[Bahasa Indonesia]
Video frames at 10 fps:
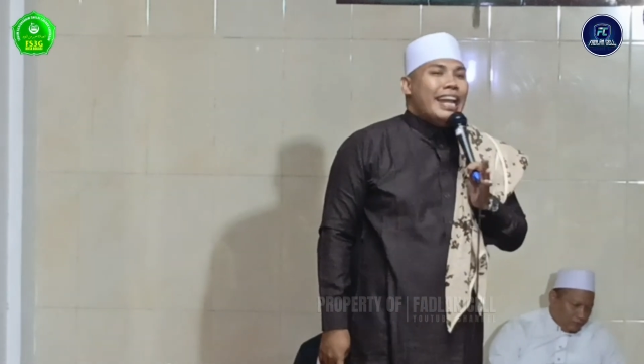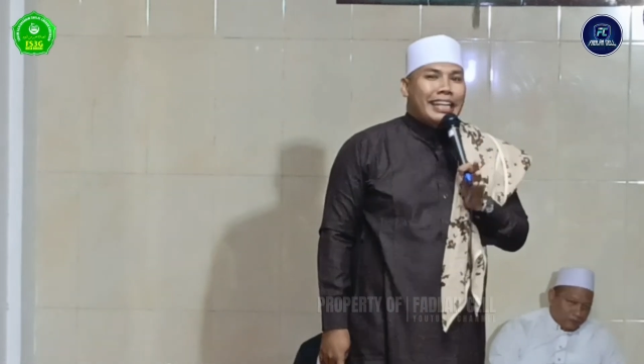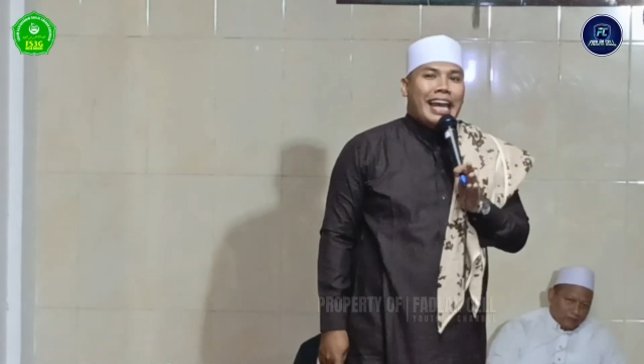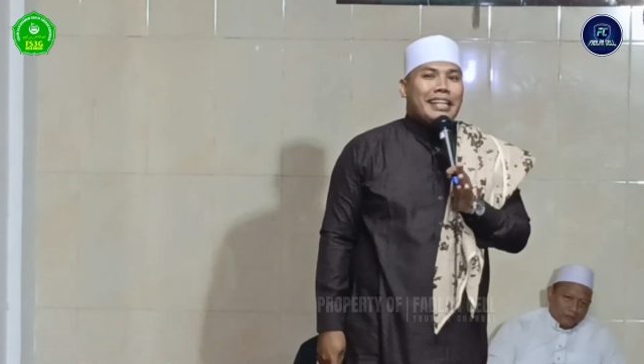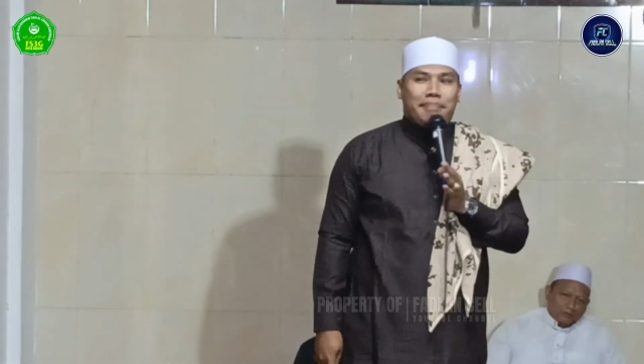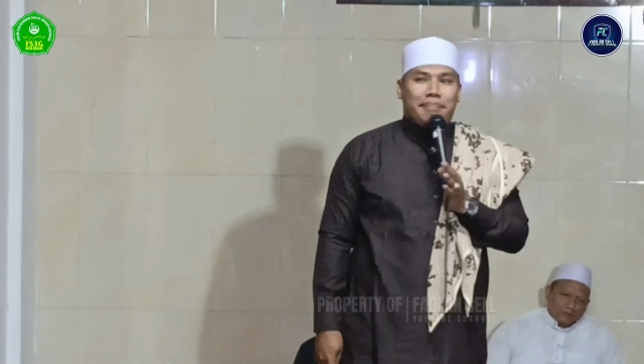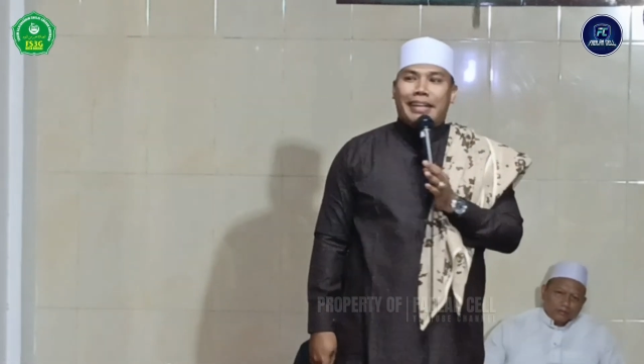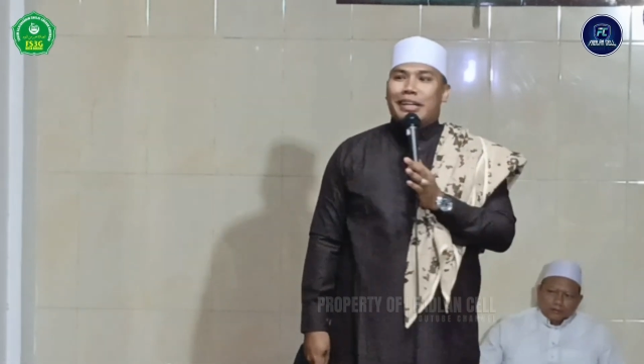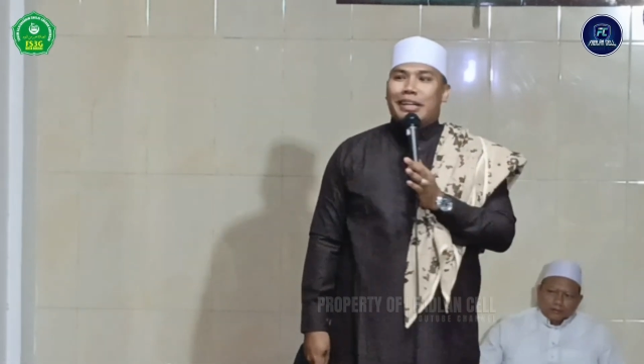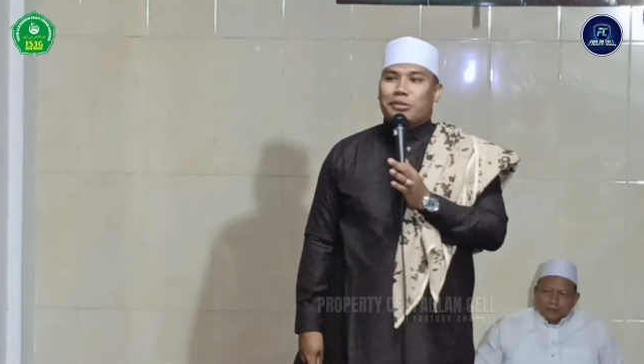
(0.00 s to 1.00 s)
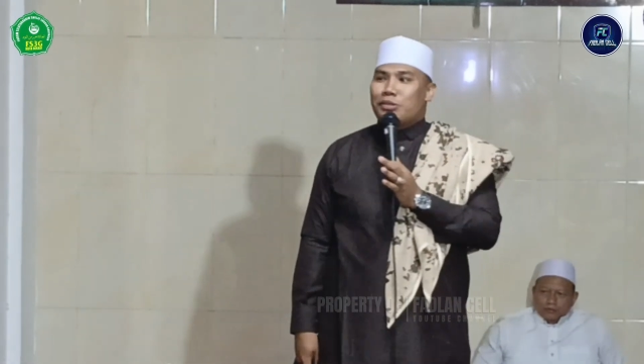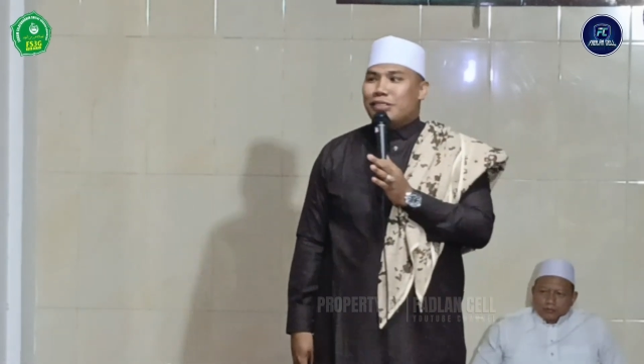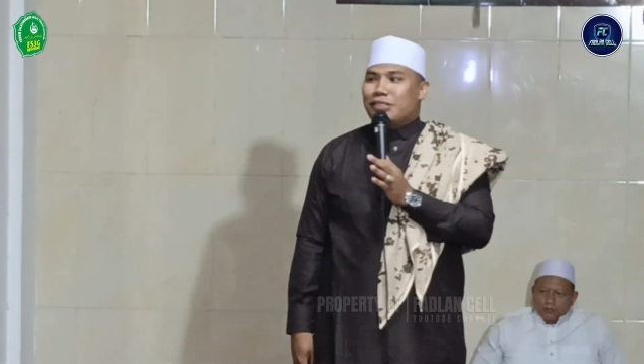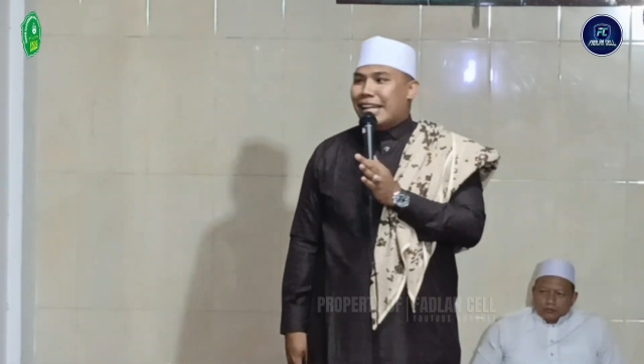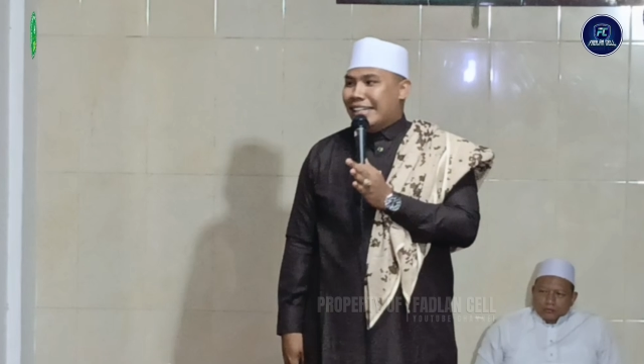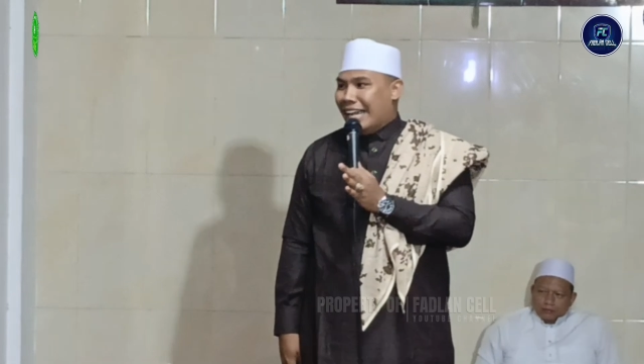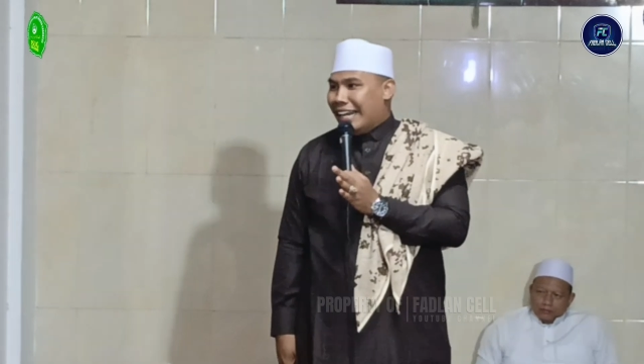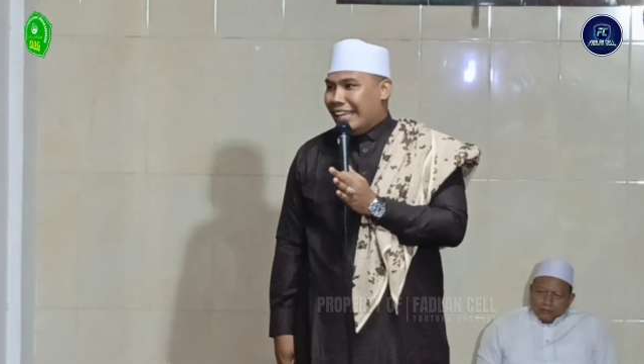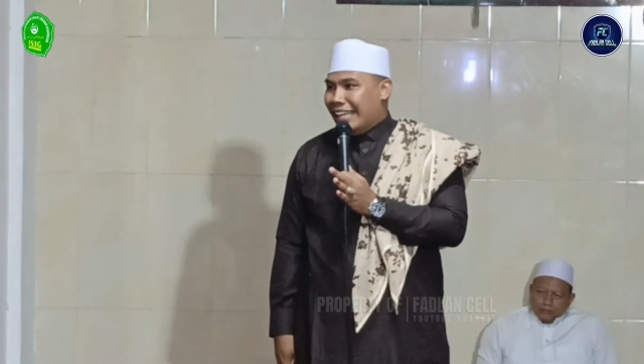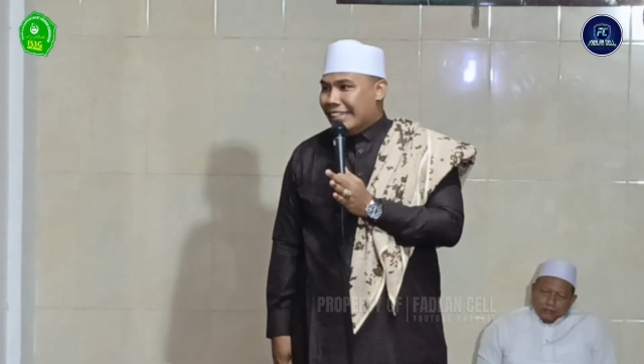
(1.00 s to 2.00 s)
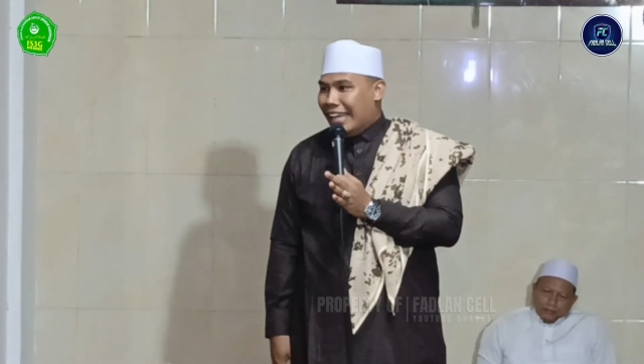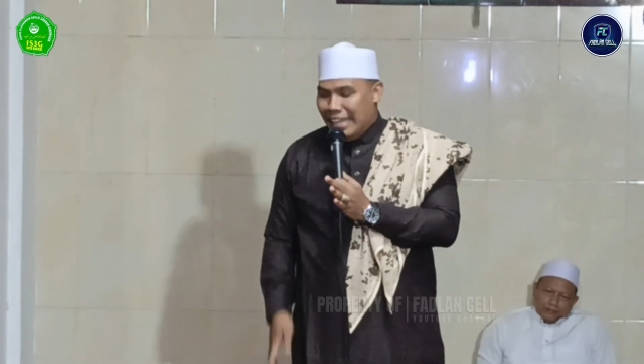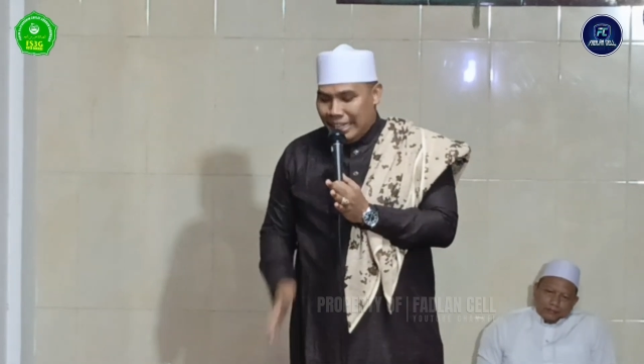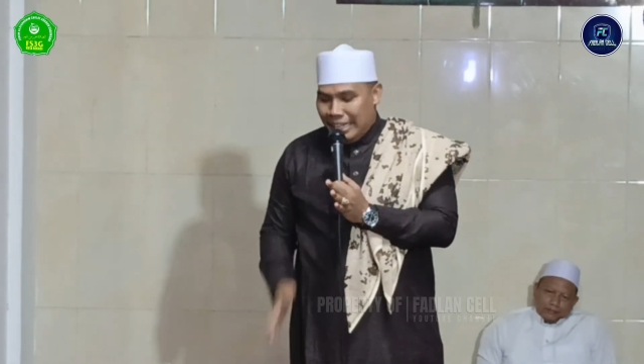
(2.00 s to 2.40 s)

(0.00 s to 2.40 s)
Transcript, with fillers: daripada urusan yang lainnya.